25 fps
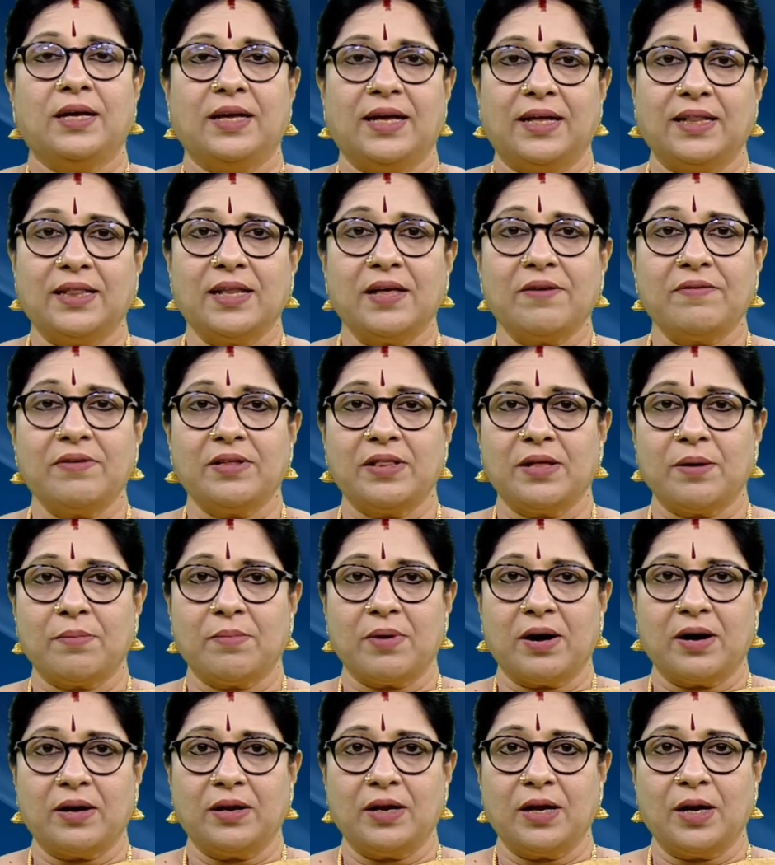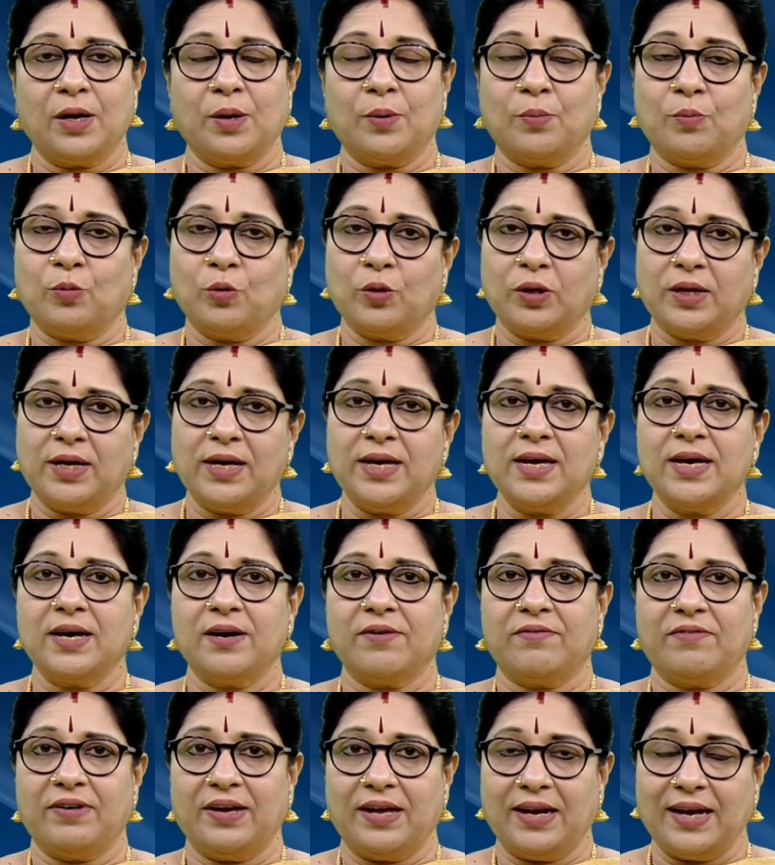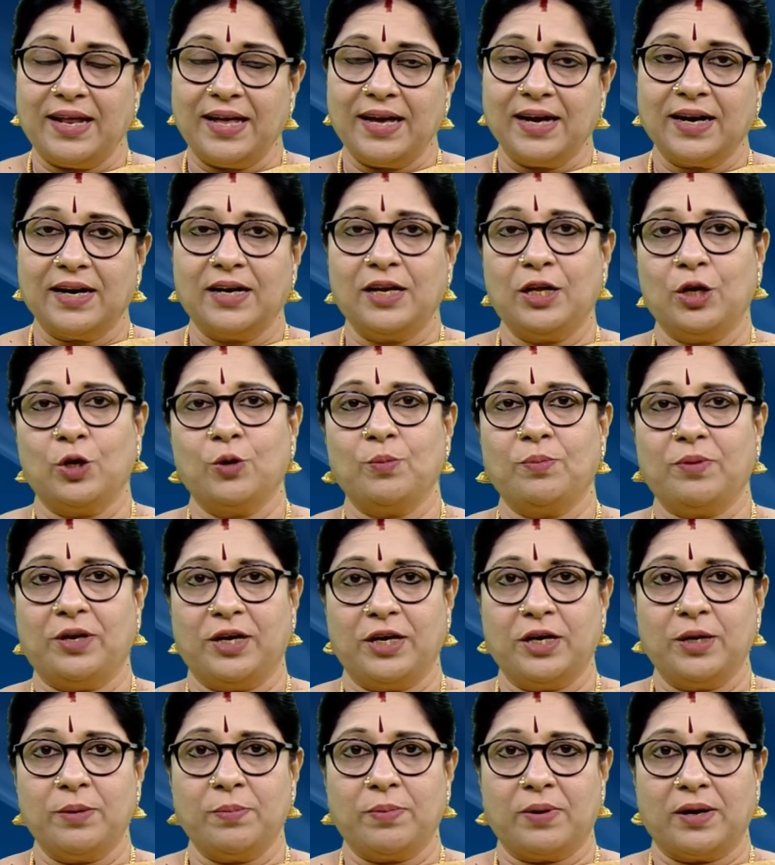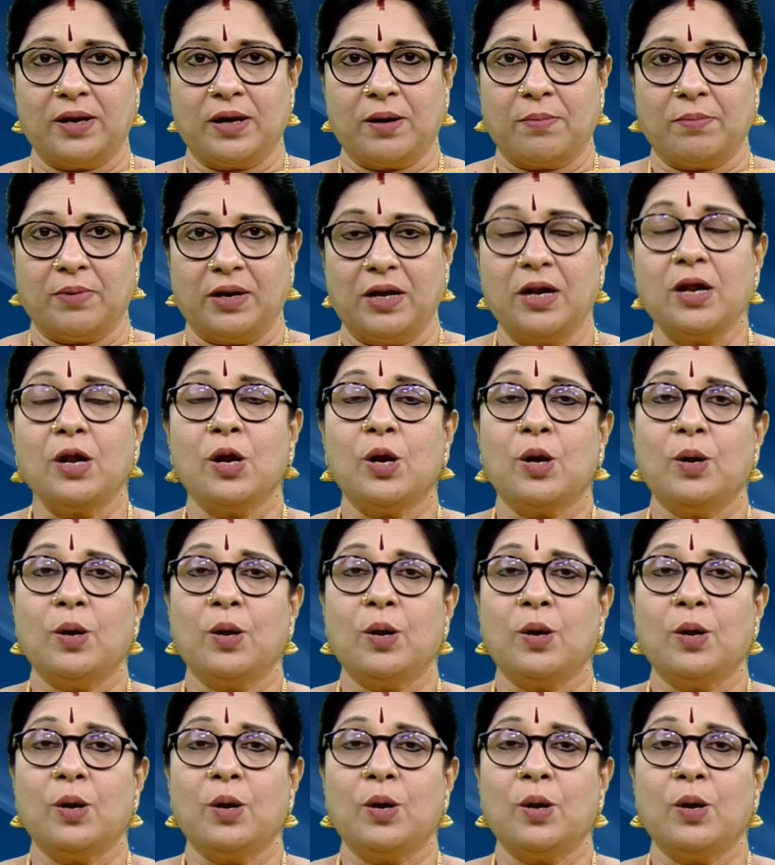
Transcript: எந்தவிதமான முக்கிய வேலைகளிலும் ஈடுபடாமல்